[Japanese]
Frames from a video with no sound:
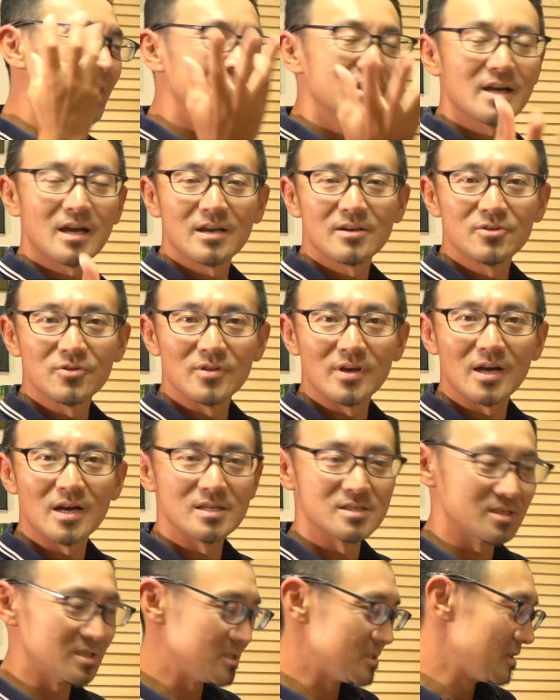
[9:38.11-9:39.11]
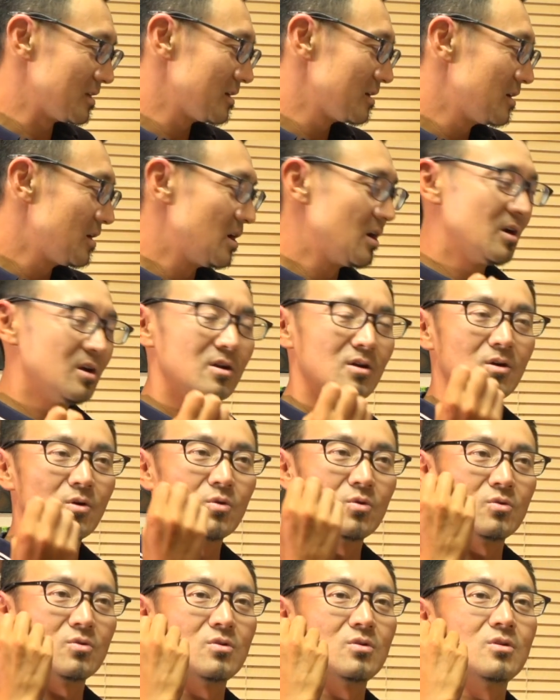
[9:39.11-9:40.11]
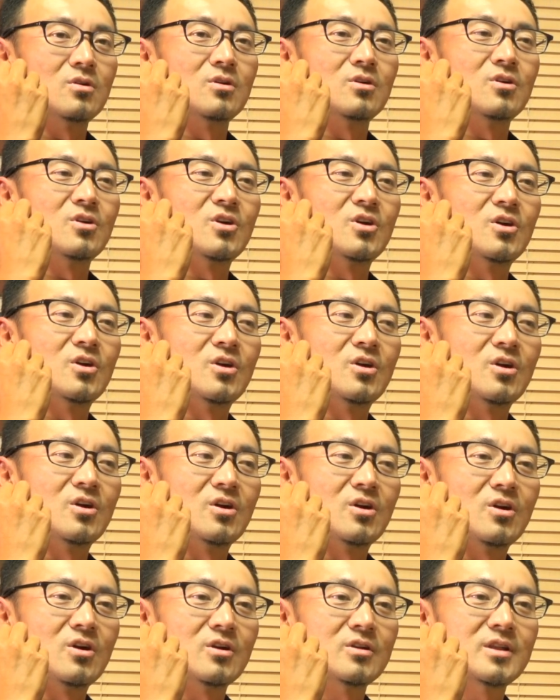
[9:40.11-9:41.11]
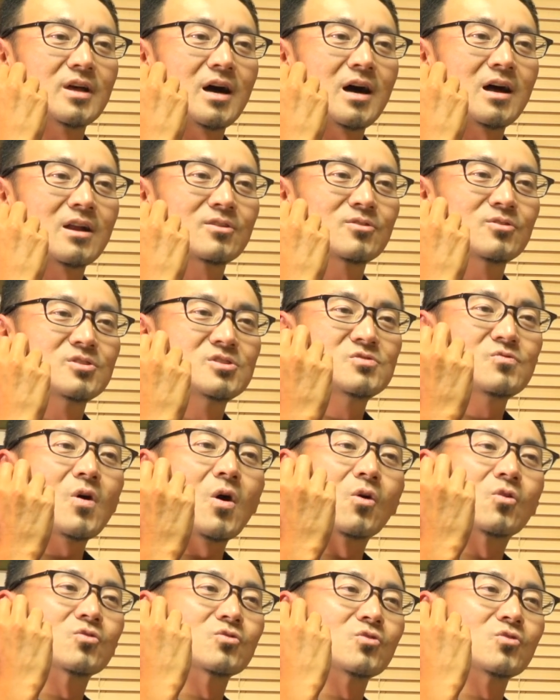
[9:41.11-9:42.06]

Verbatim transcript: げてあげるような感じですね。って R の位置は奥